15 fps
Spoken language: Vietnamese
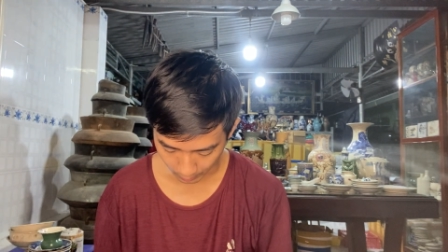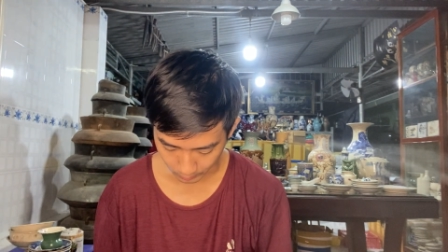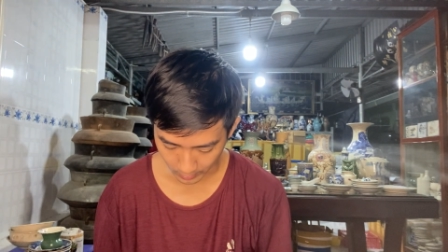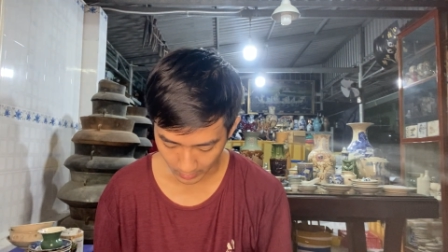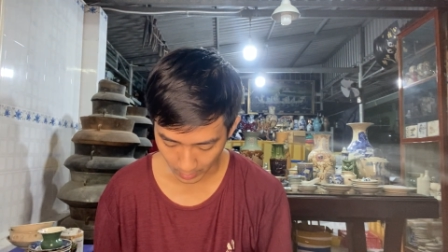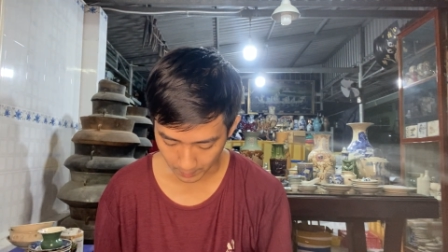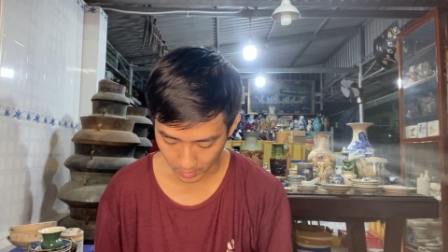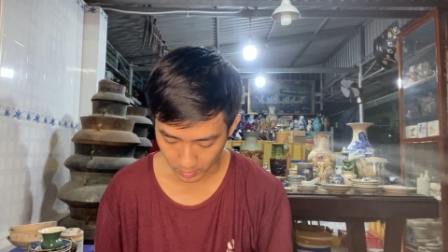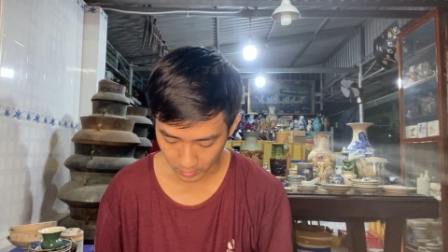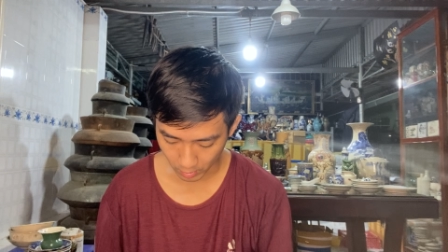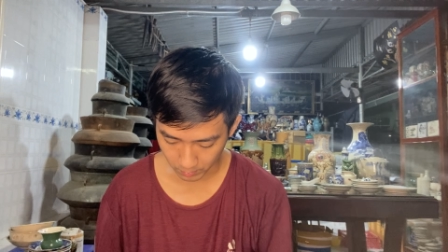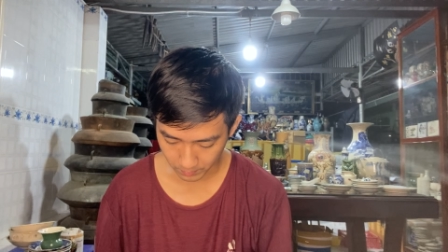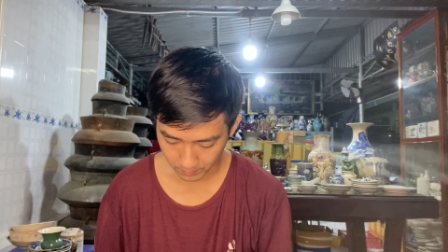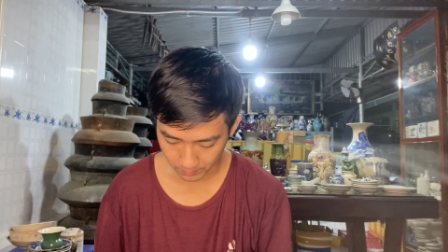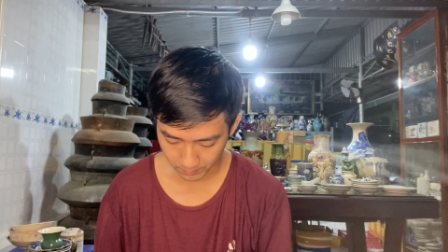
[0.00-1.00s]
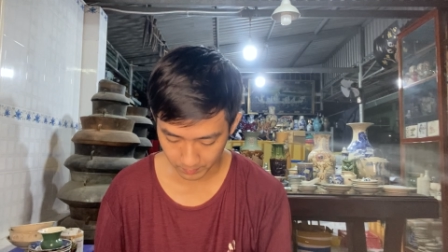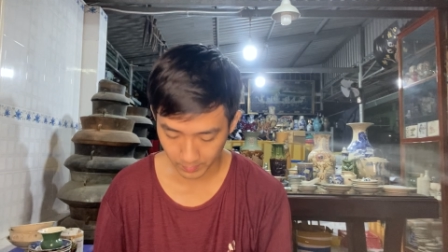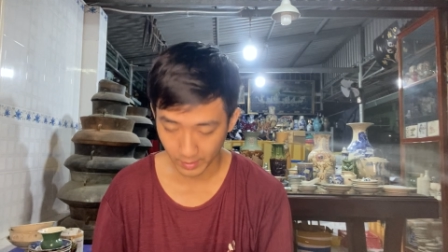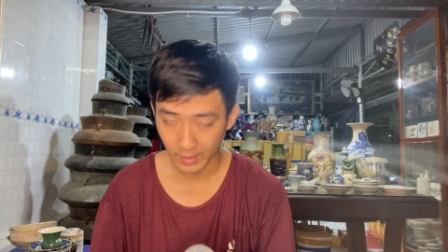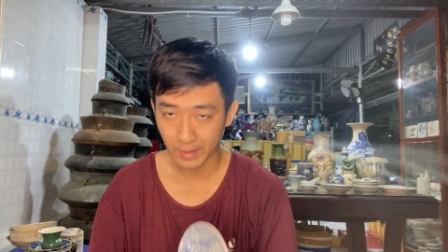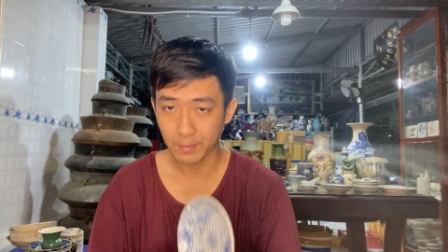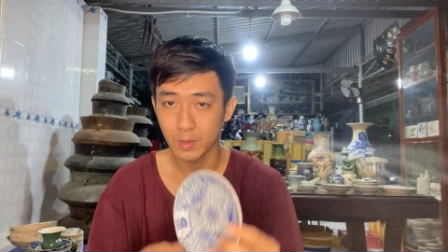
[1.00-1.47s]
đầu tiên là bự chút
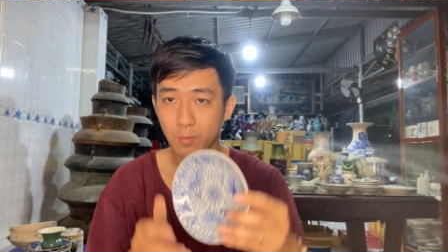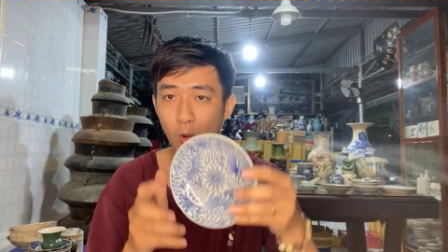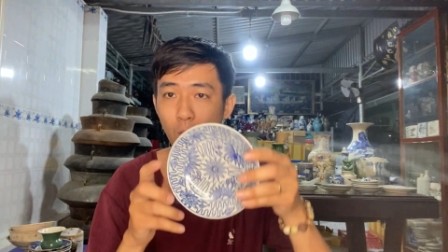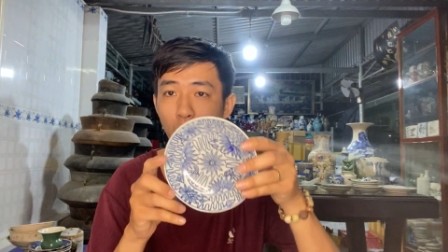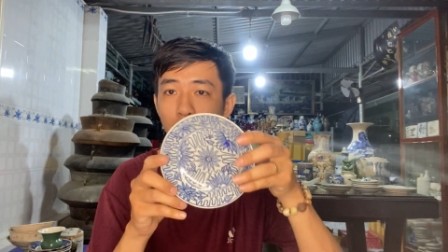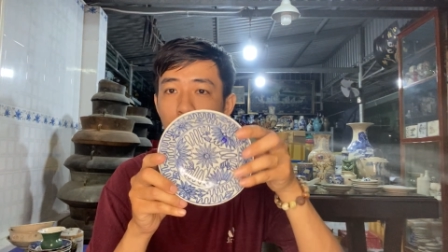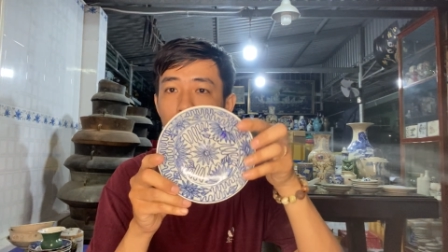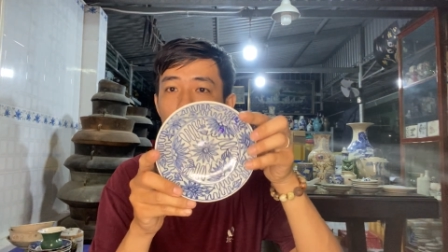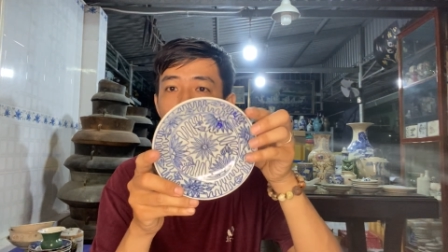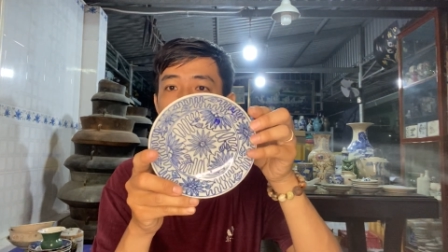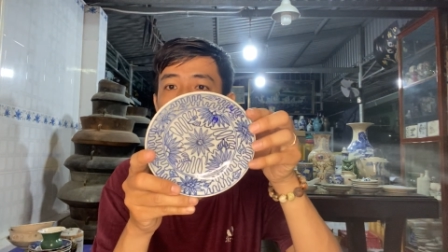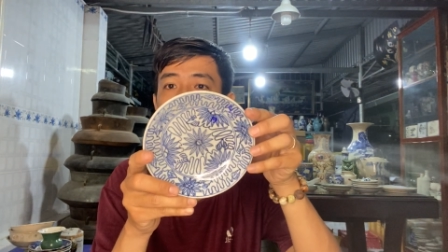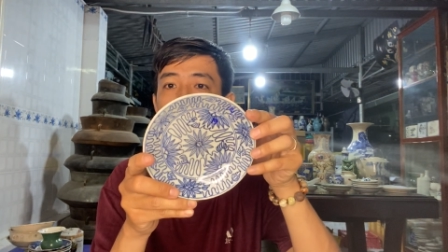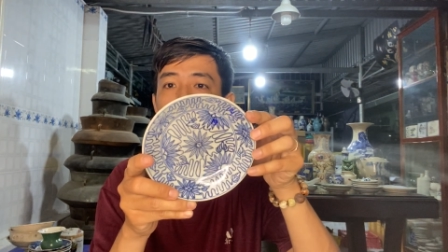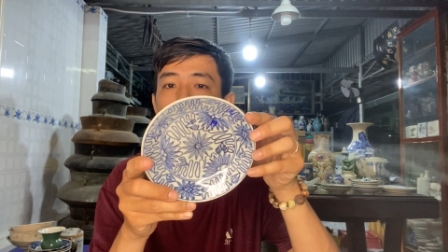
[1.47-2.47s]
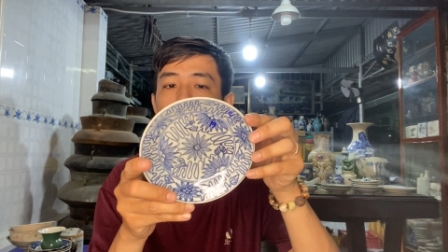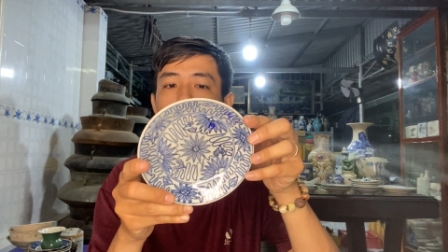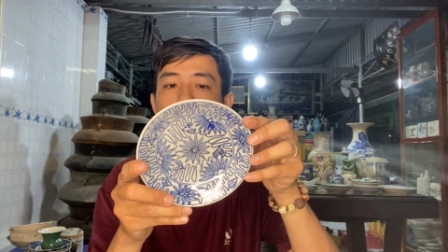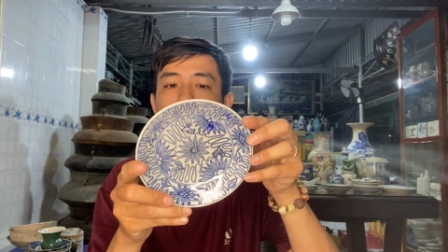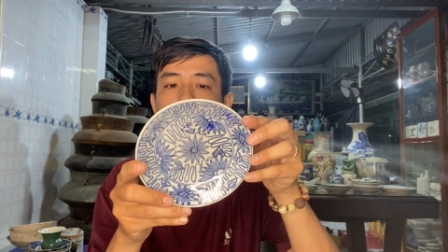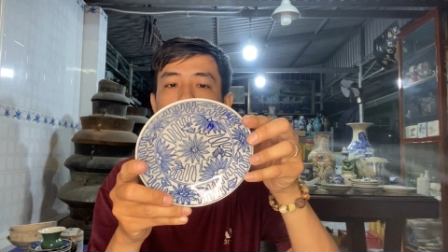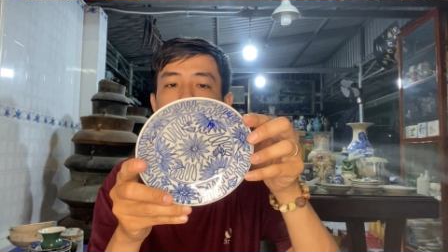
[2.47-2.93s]
cái 14 kính
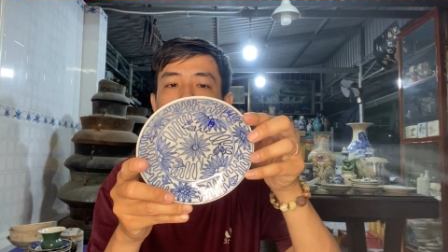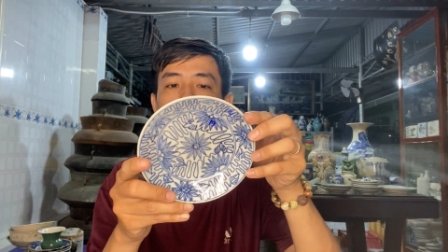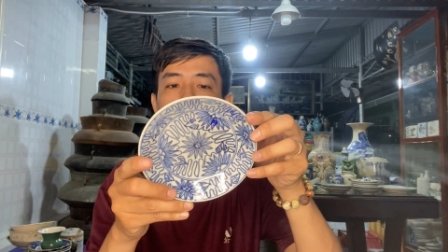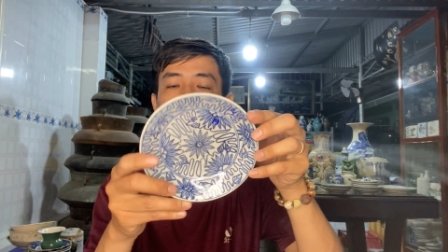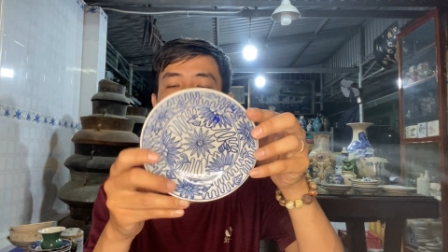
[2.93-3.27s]
14 cm